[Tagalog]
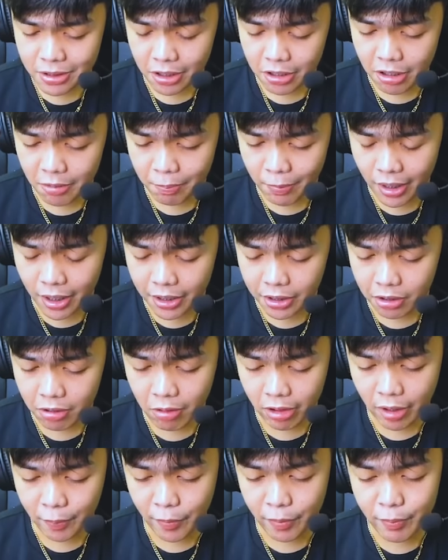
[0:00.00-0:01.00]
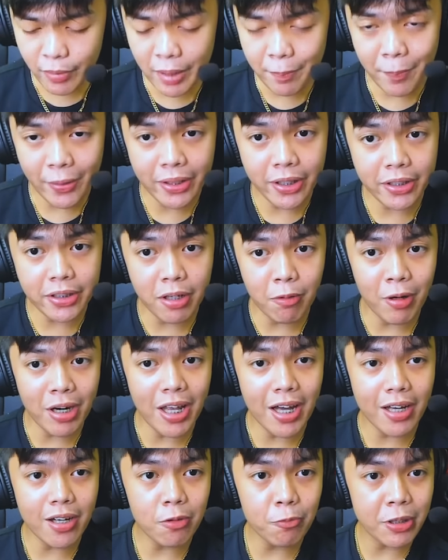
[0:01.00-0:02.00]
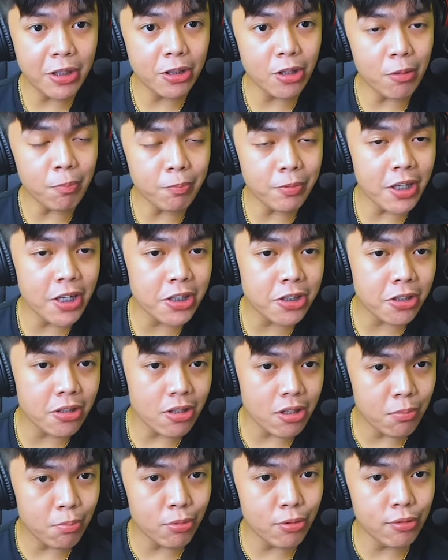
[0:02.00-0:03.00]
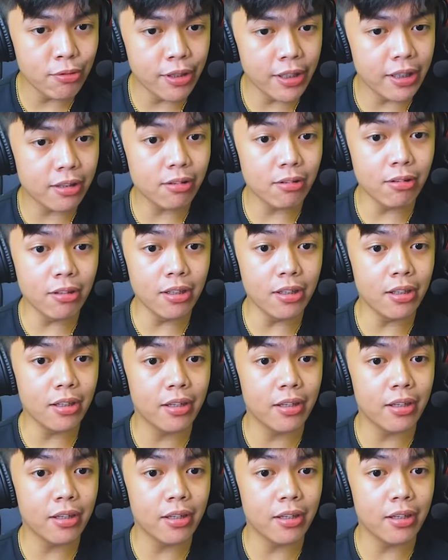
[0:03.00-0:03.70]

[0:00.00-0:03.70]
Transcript: sa'yo pare ko, huwag kang pumapalag na wala kang wind of nature or buhay, tol.